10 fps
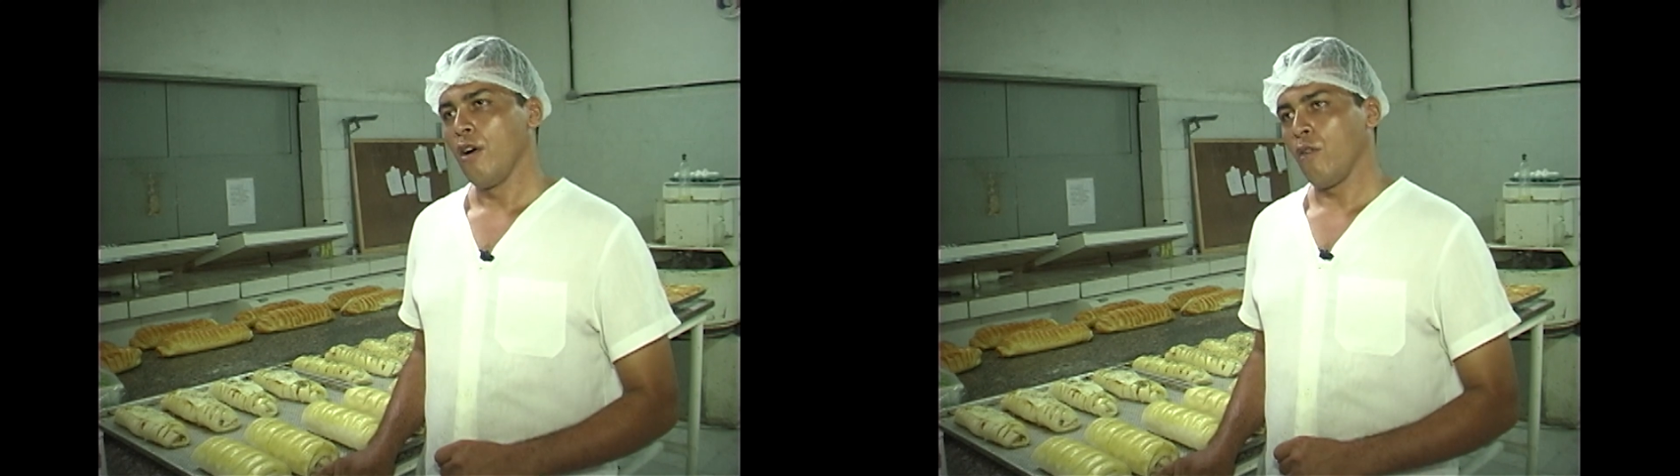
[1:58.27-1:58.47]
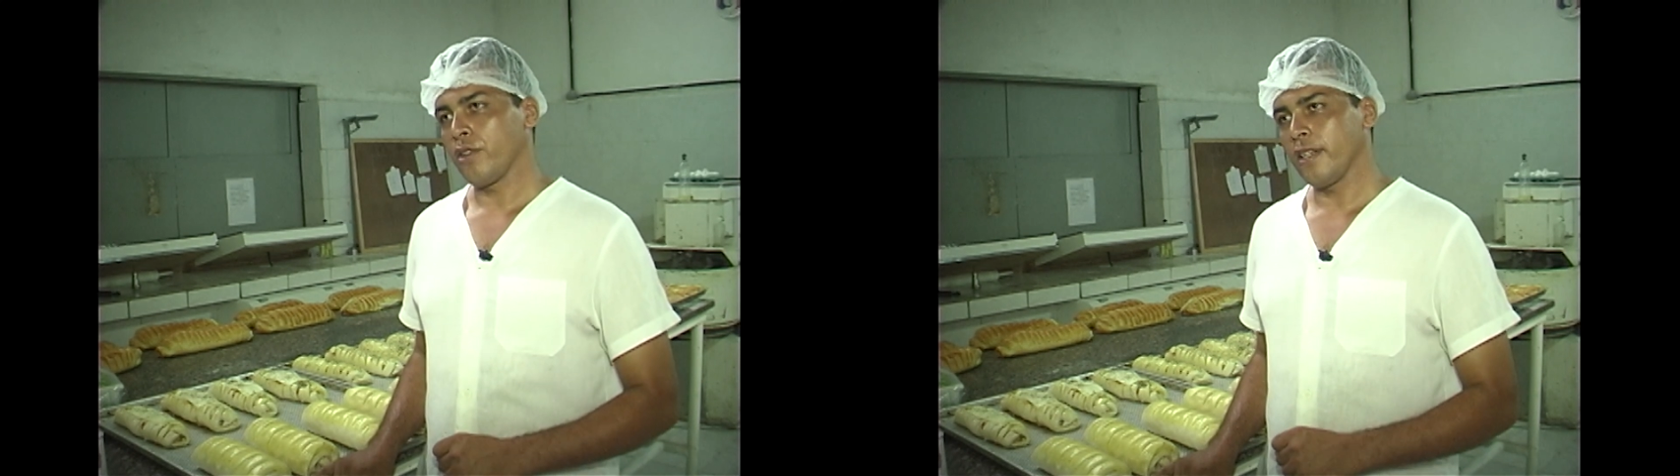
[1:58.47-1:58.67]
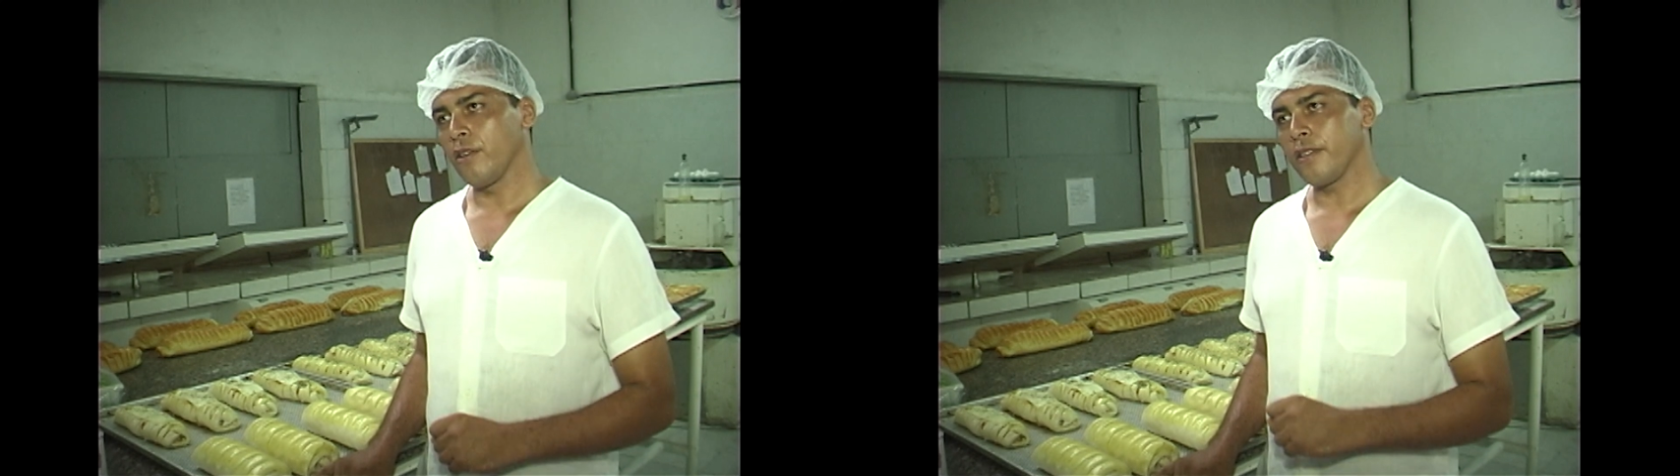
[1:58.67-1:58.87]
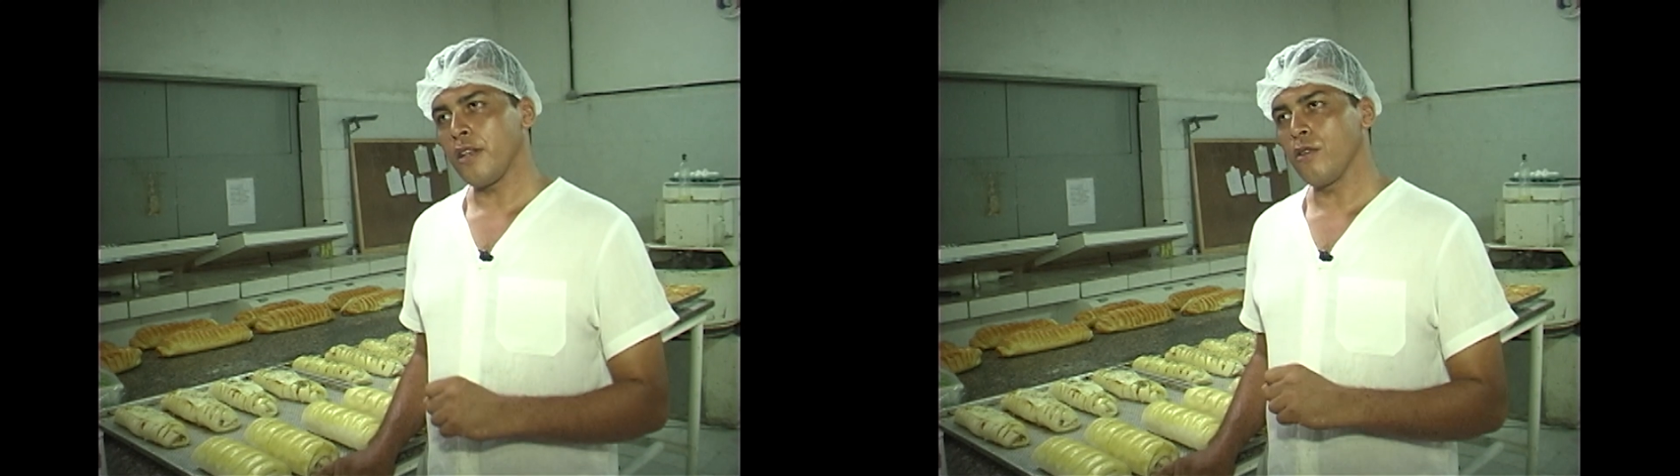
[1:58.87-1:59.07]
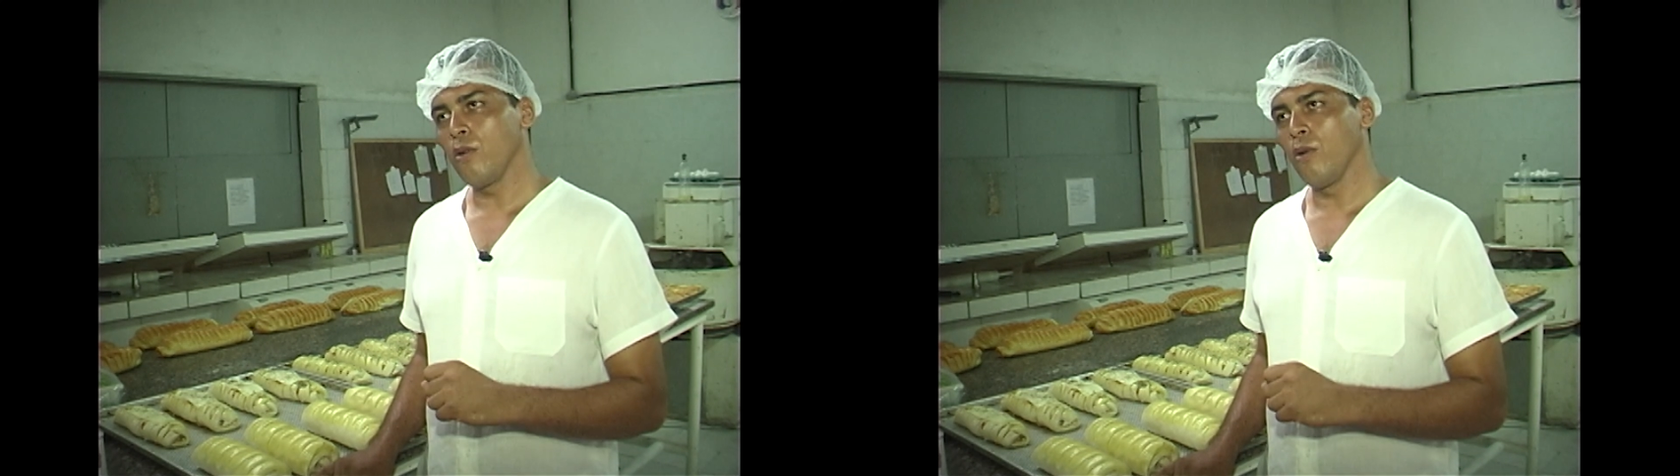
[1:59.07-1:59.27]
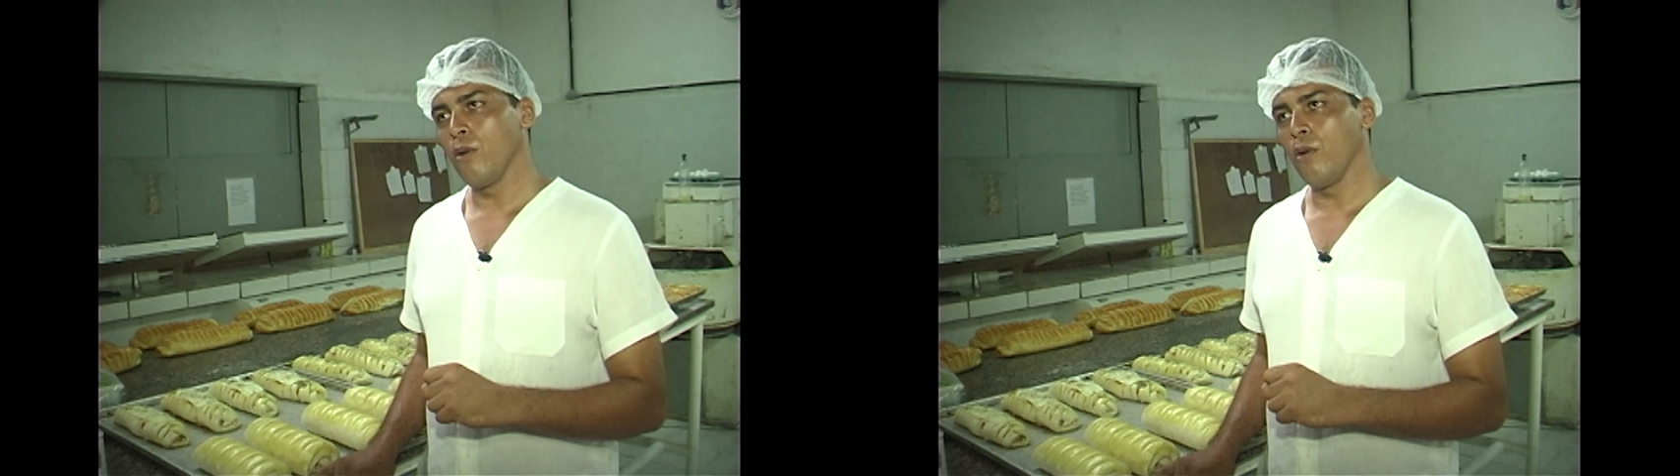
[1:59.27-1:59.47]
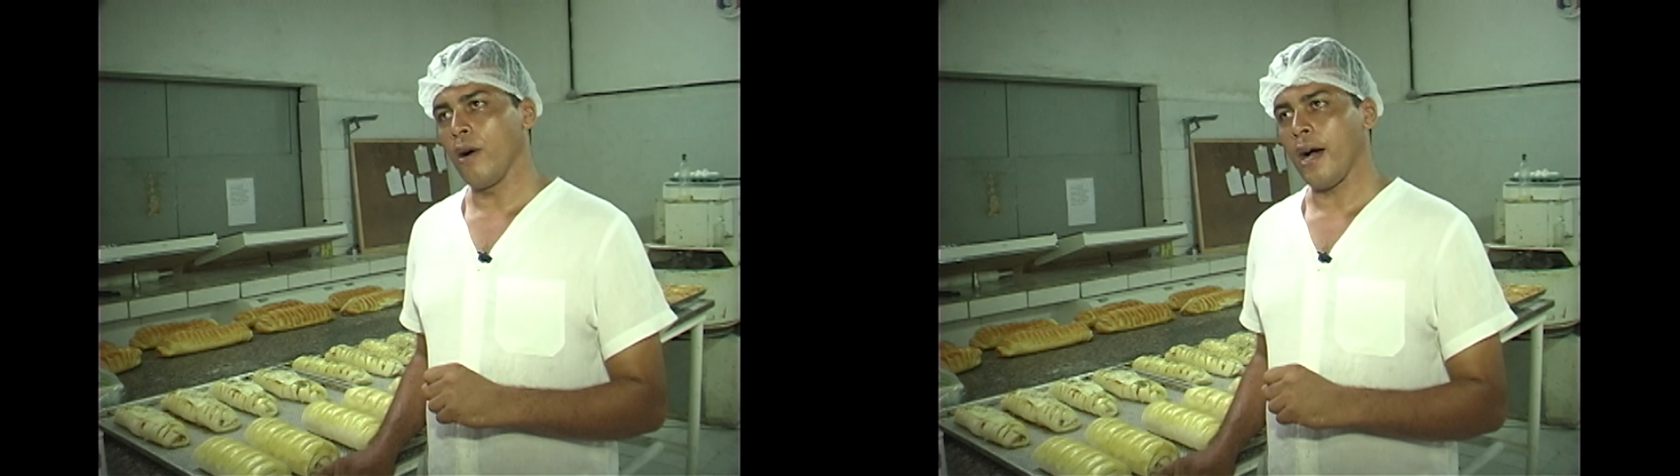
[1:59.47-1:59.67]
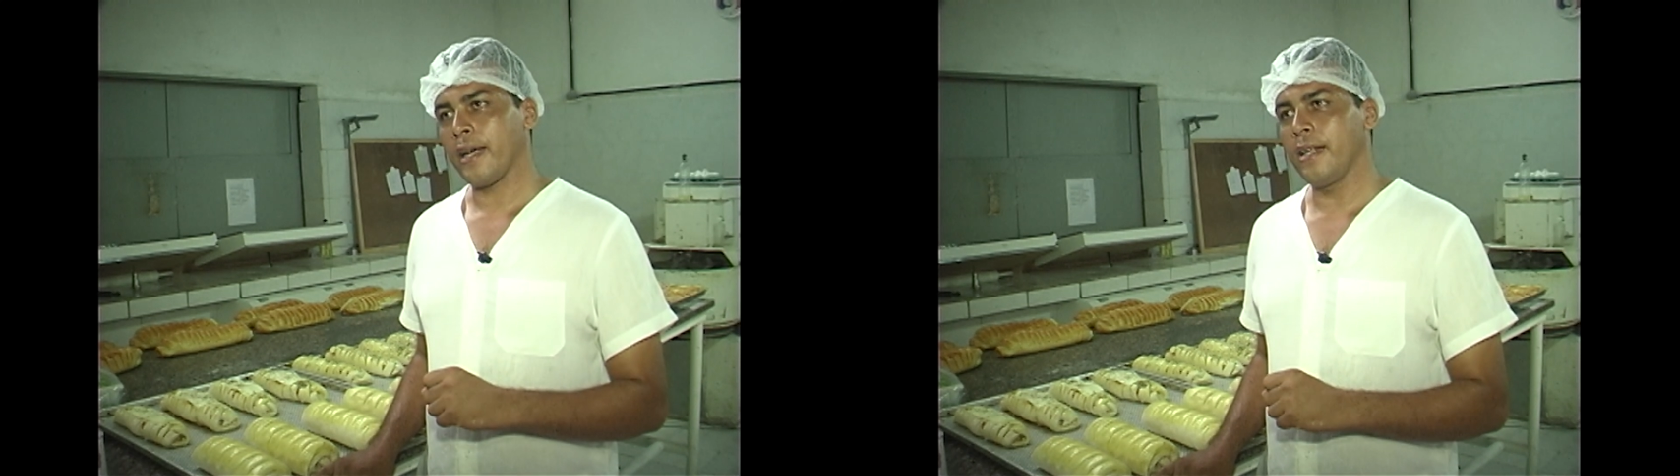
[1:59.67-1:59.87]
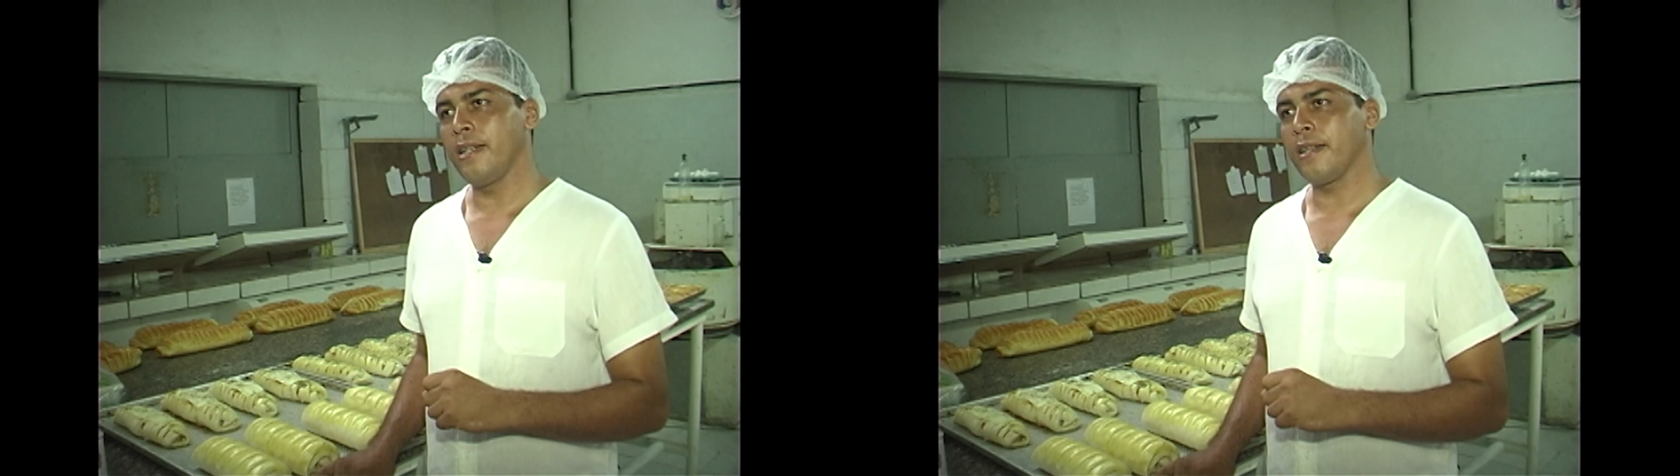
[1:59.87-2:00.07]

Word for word: Você não tem o, aquele